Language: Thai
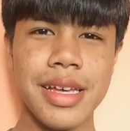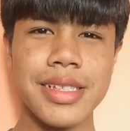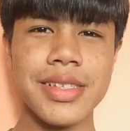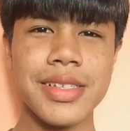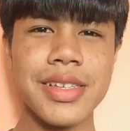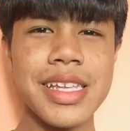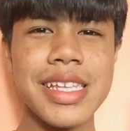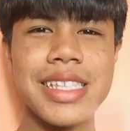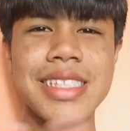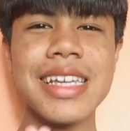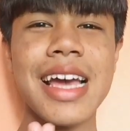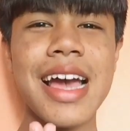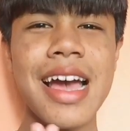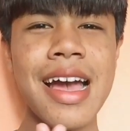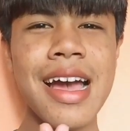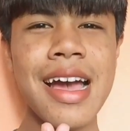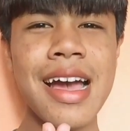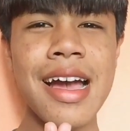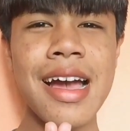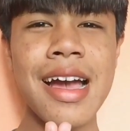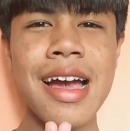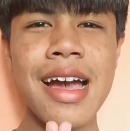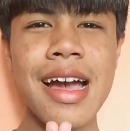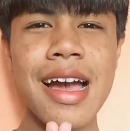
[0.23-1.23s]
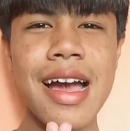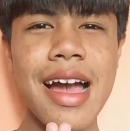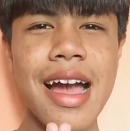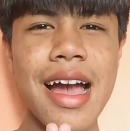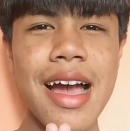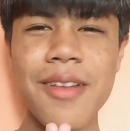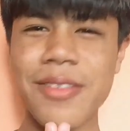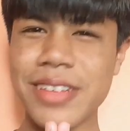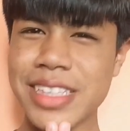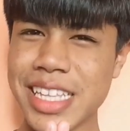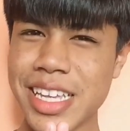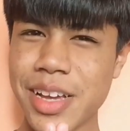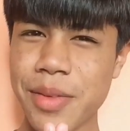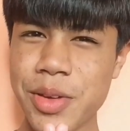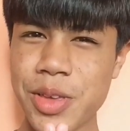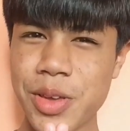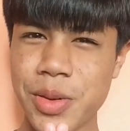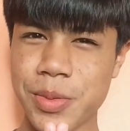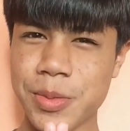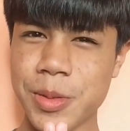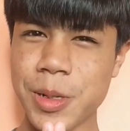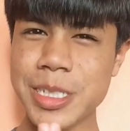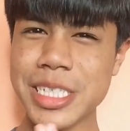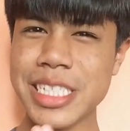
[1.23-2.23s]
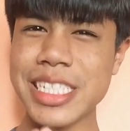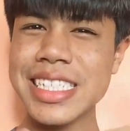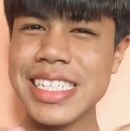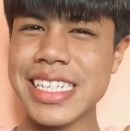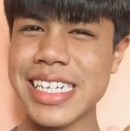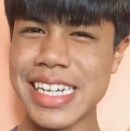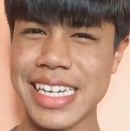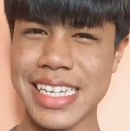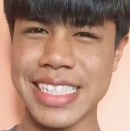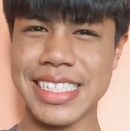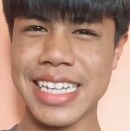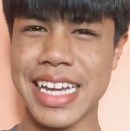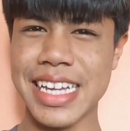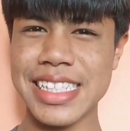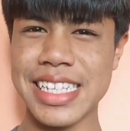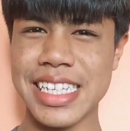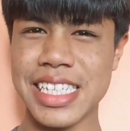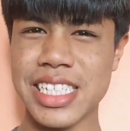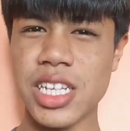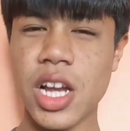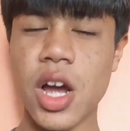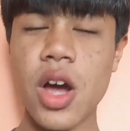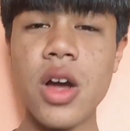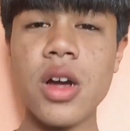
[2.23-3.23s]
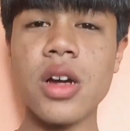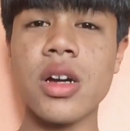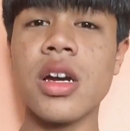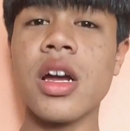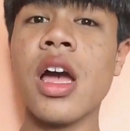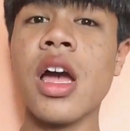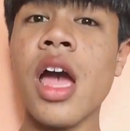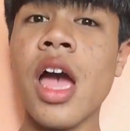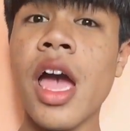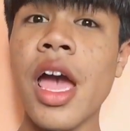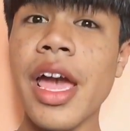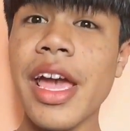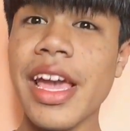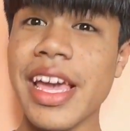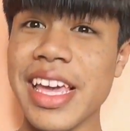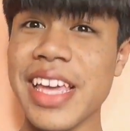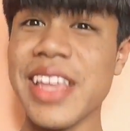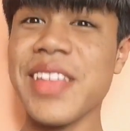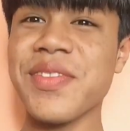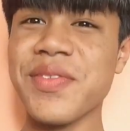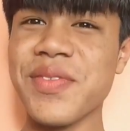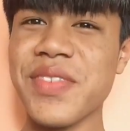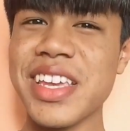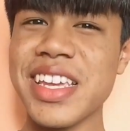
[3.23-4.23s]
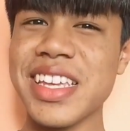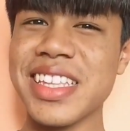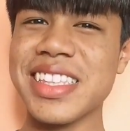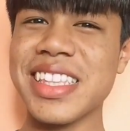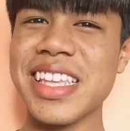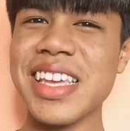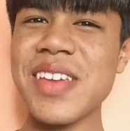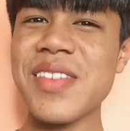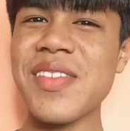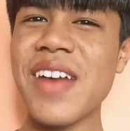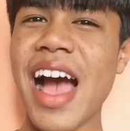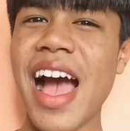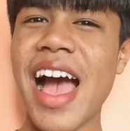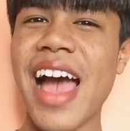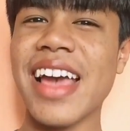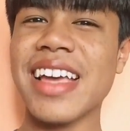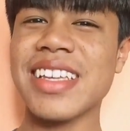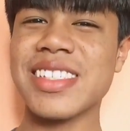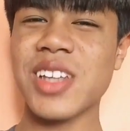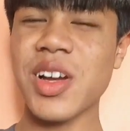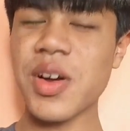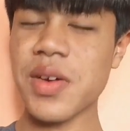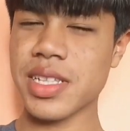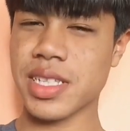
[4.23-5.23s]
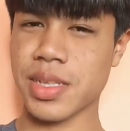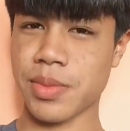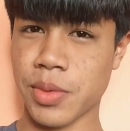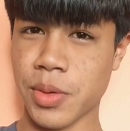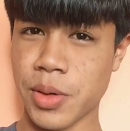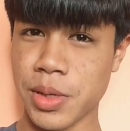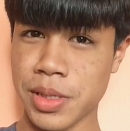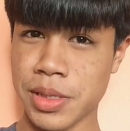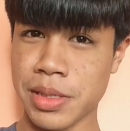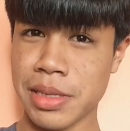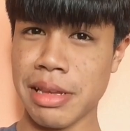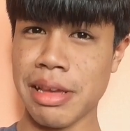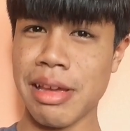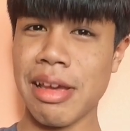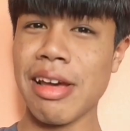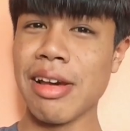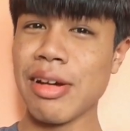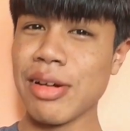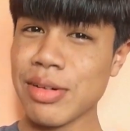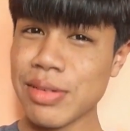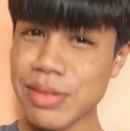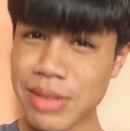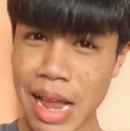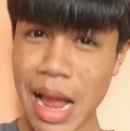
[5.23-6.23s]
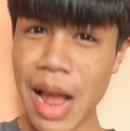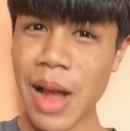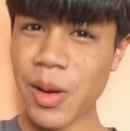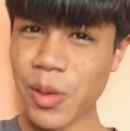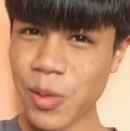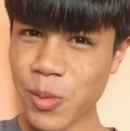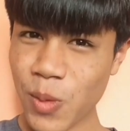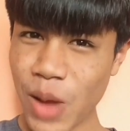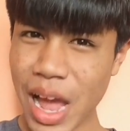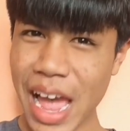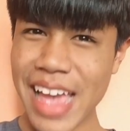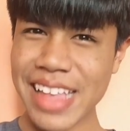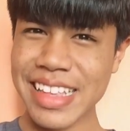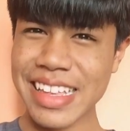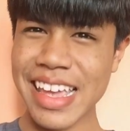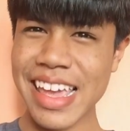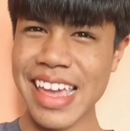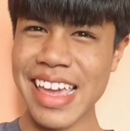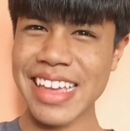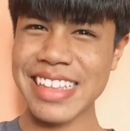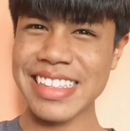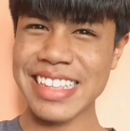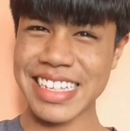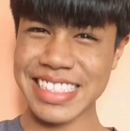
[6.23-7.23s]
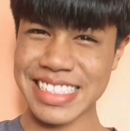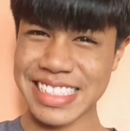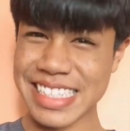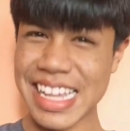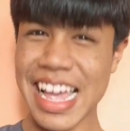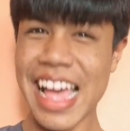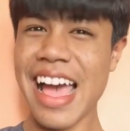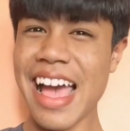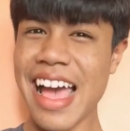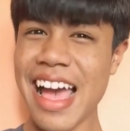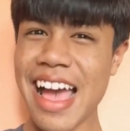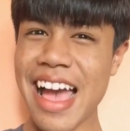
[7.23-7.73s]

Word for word: สวัสดีจ้าวันนี้ก็มาอยู่ก็เช่นเคยจ้าในช่อง Infinity Y ช่องสำหรับคนรักวานเองนะจ้า